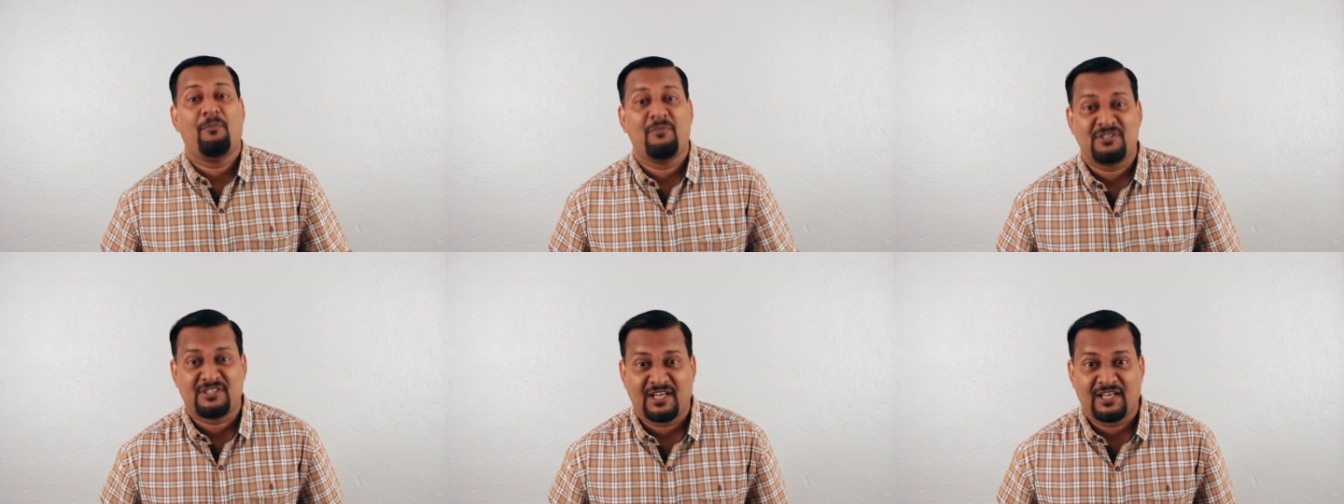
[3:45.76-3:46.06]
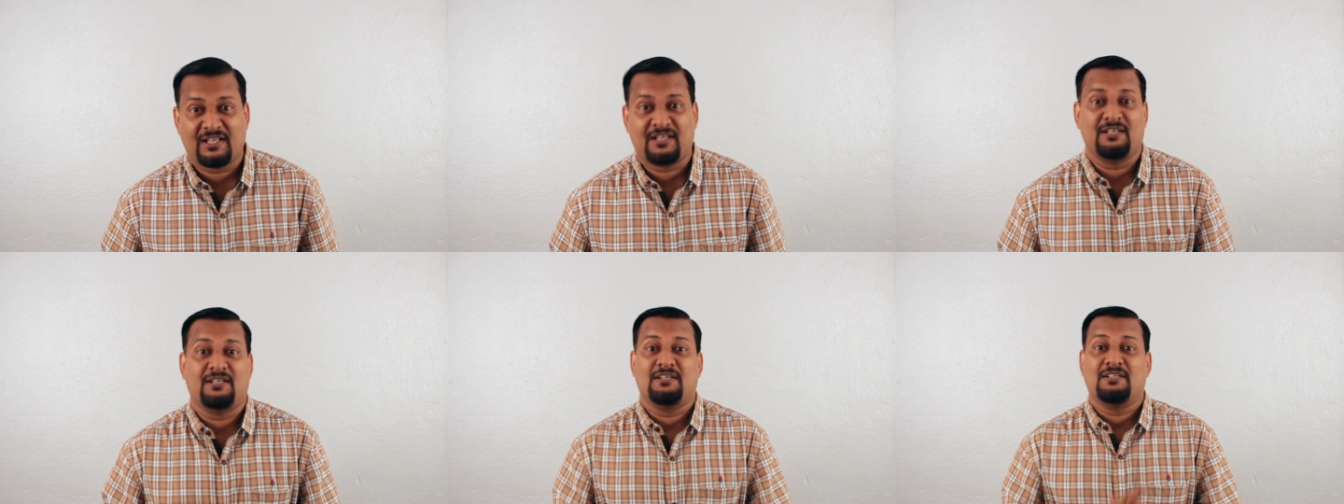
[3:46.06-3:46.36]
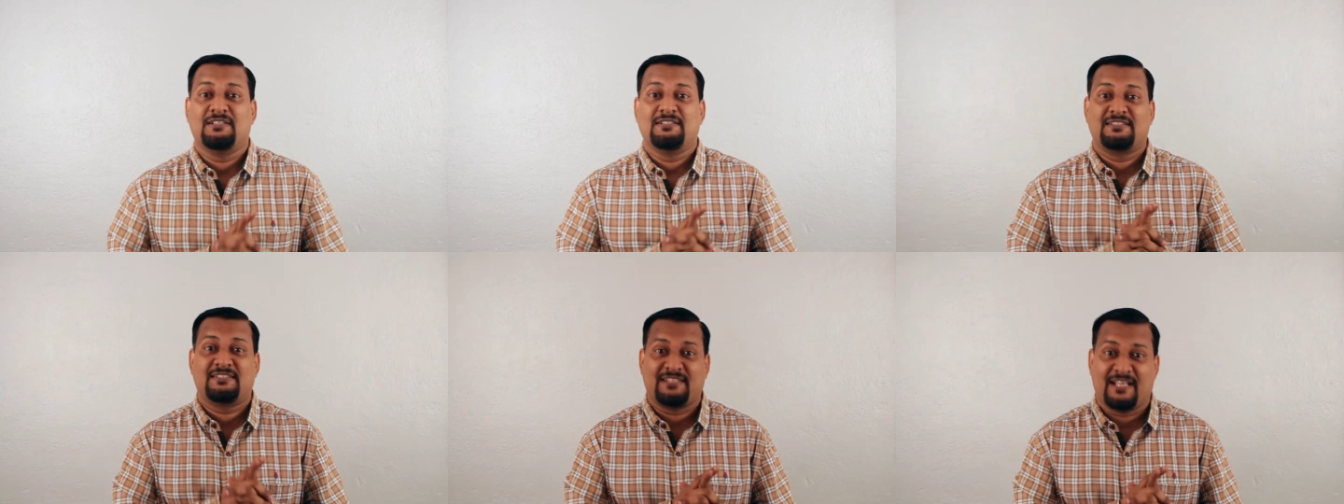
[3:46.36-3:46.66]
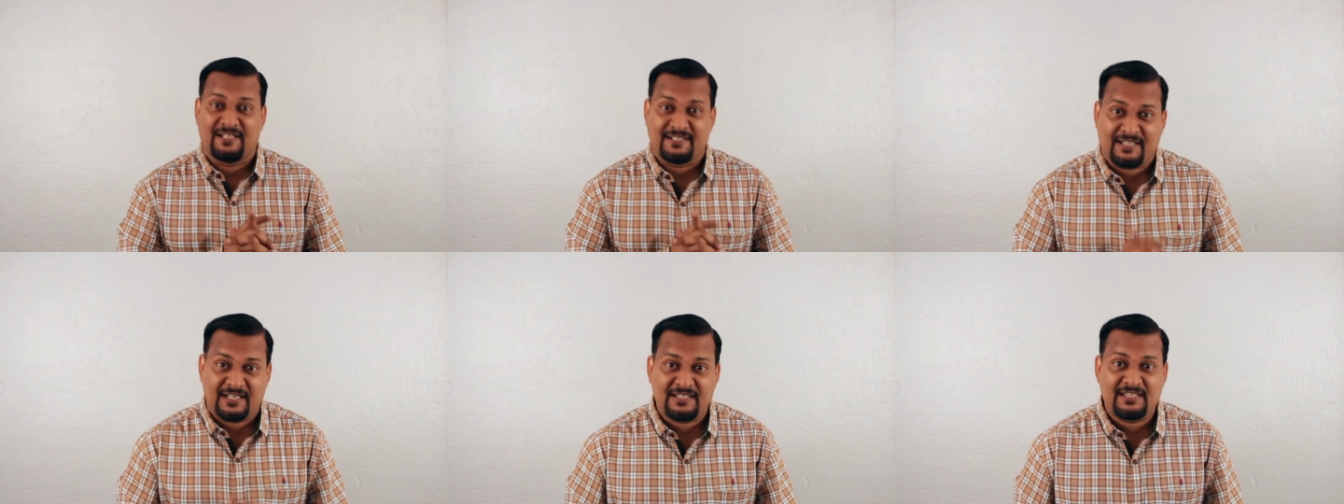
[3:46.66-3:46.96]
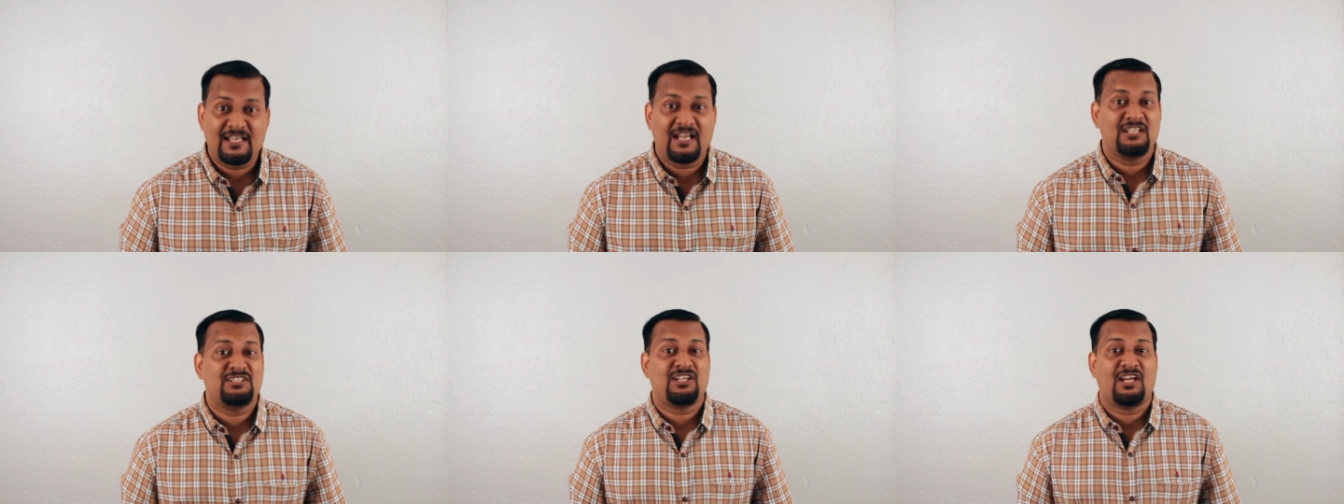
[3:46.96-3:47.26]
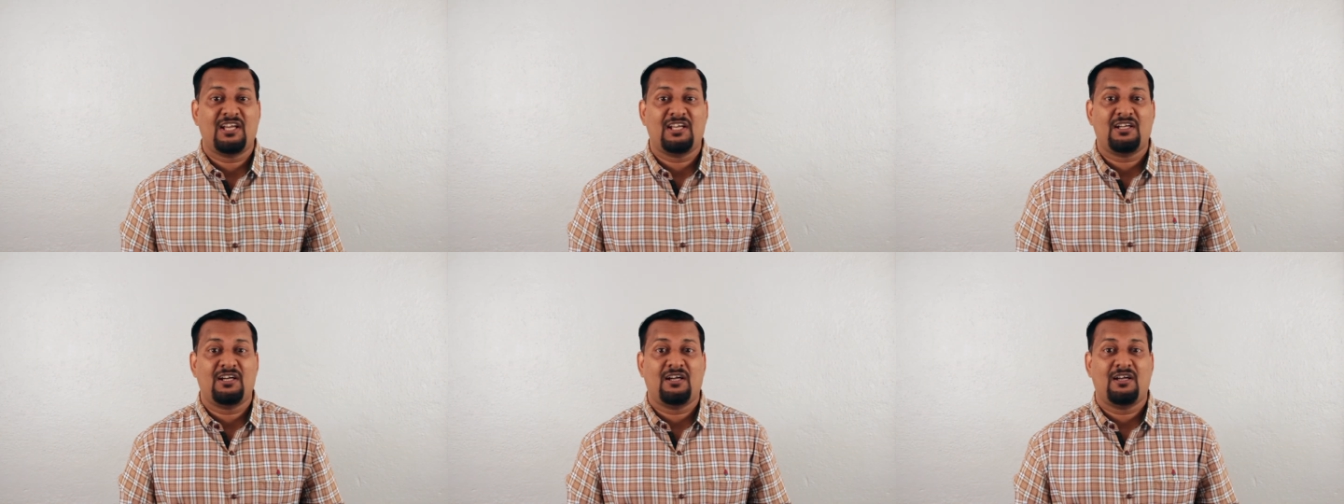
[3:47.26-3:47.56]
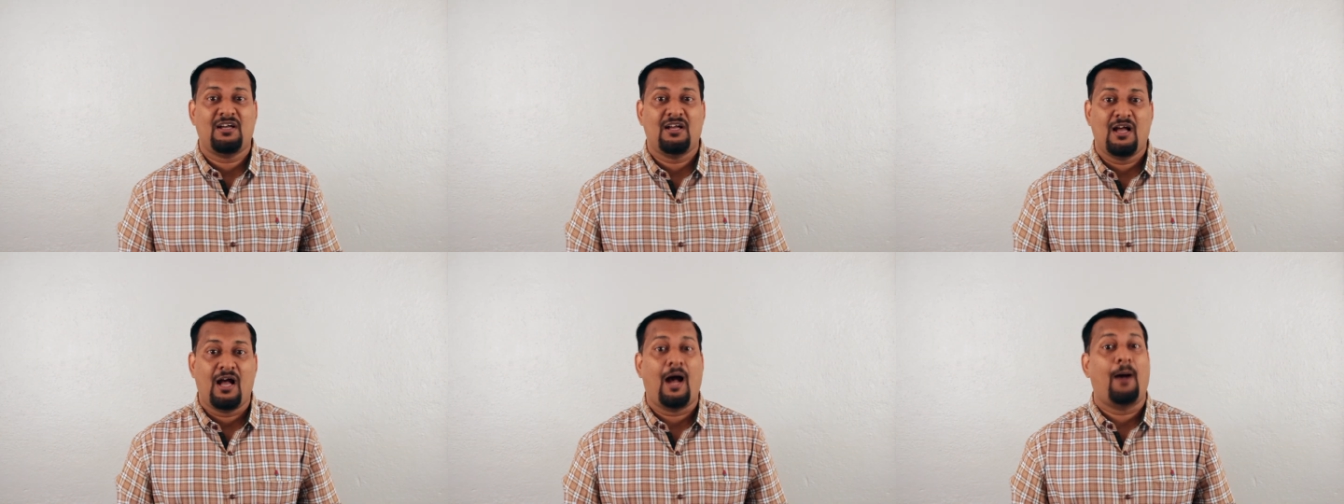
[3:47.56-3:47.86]
हमेशा एक सेंटर दिया जाएगा
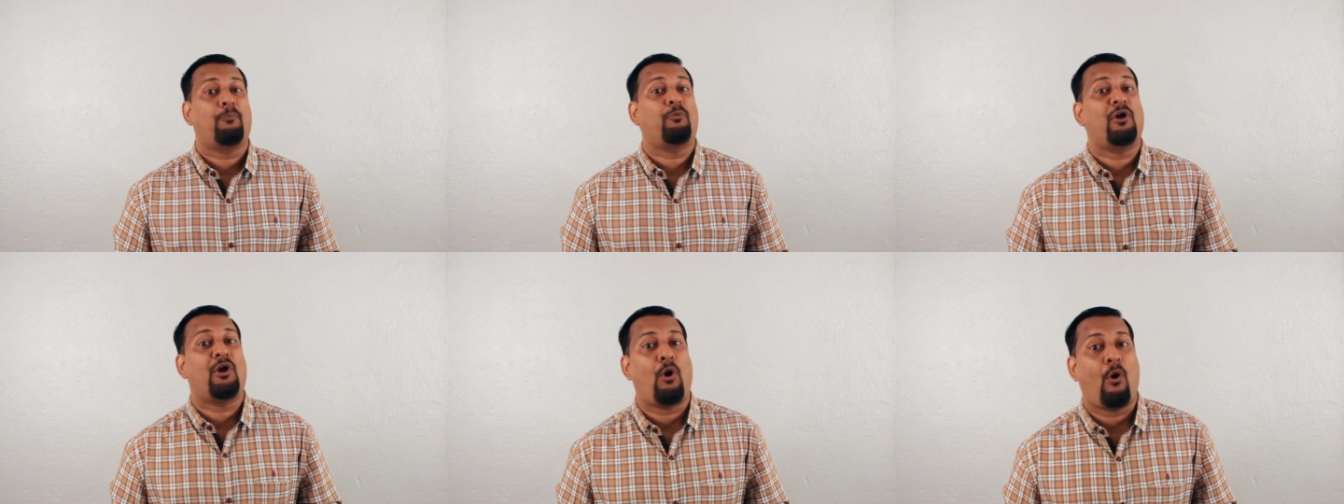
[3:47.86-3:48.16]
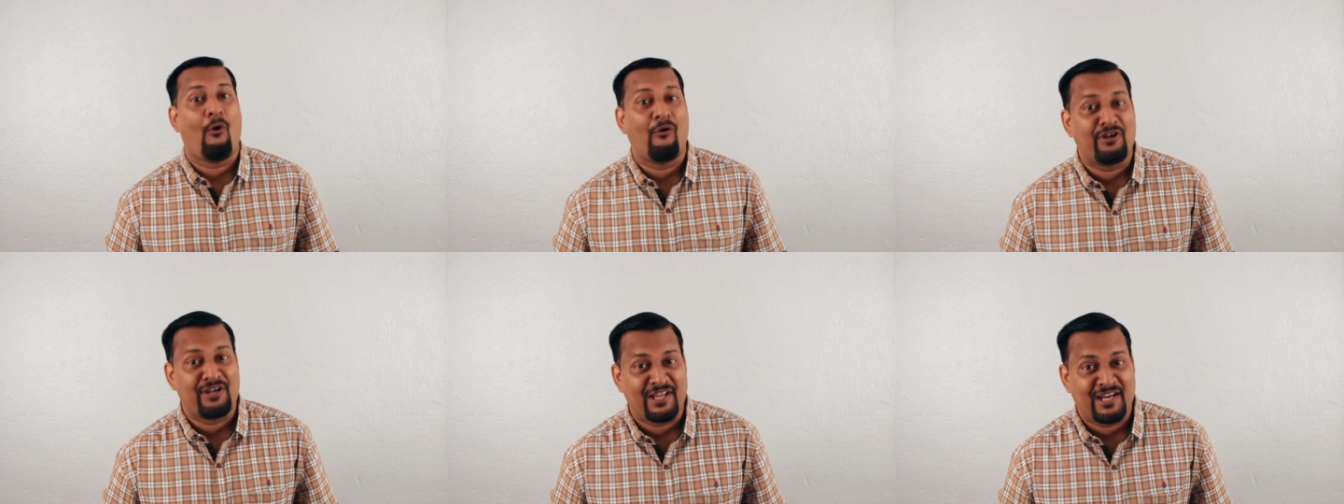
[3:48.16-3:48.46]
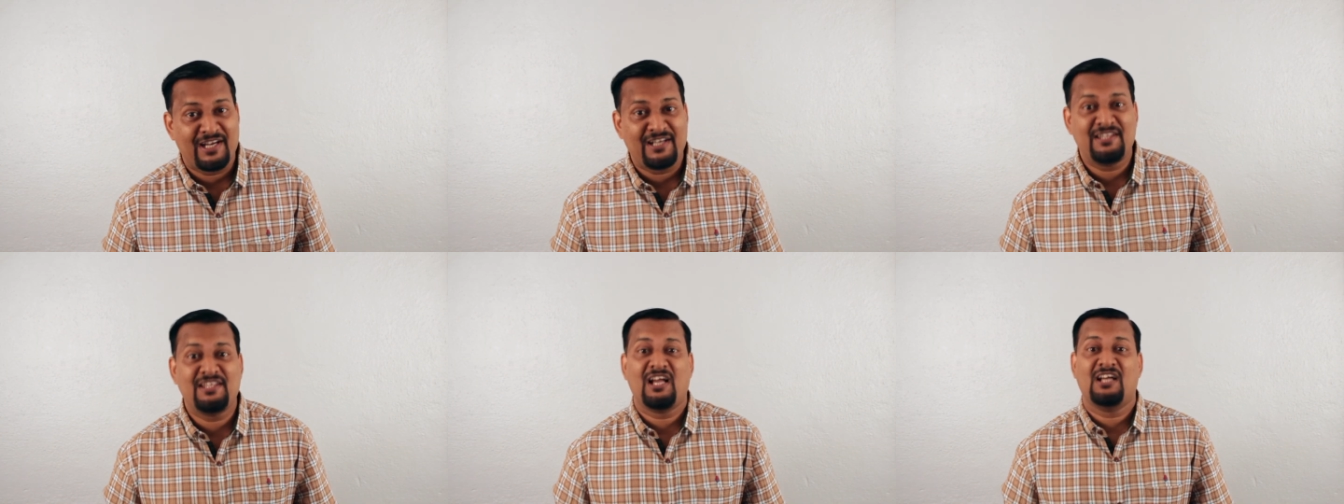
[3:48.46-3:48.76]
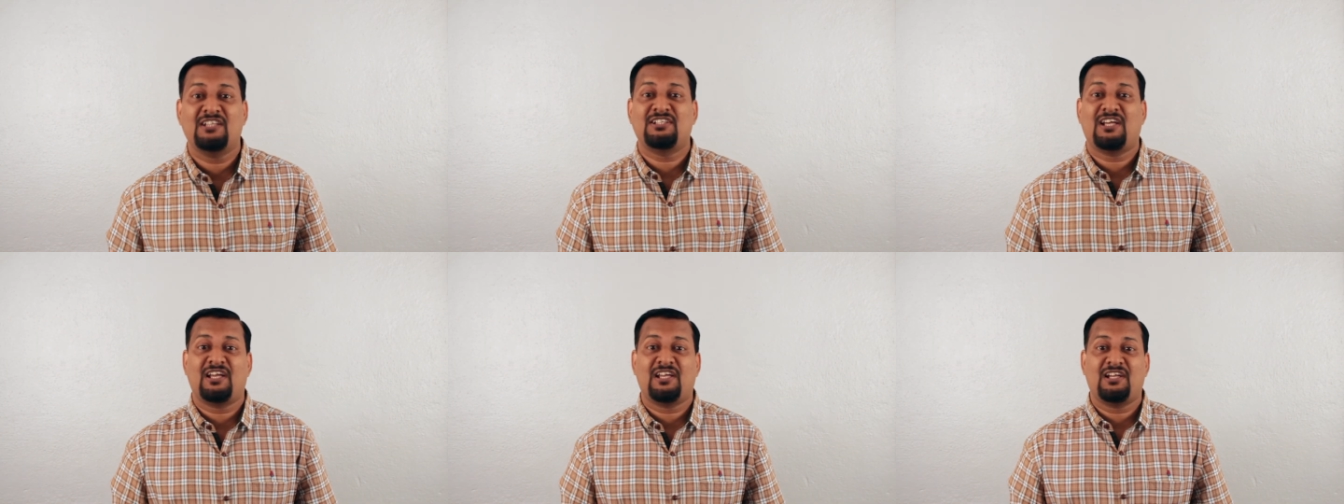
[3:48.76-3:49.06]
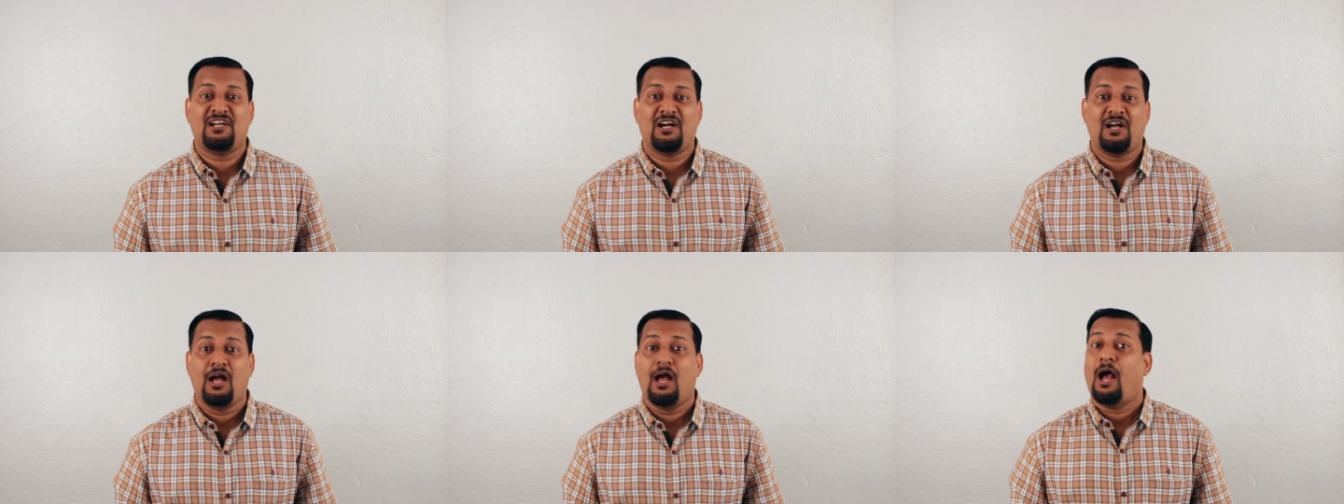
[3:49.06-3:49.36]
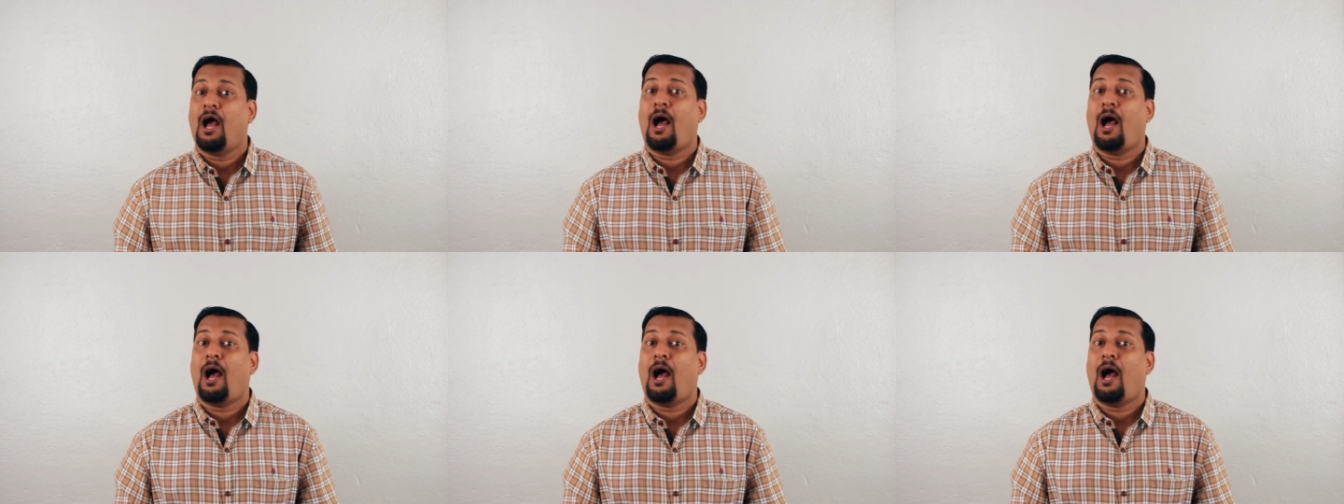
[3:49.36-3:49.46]
आपको एक हॉल टिकट दिया जाएगा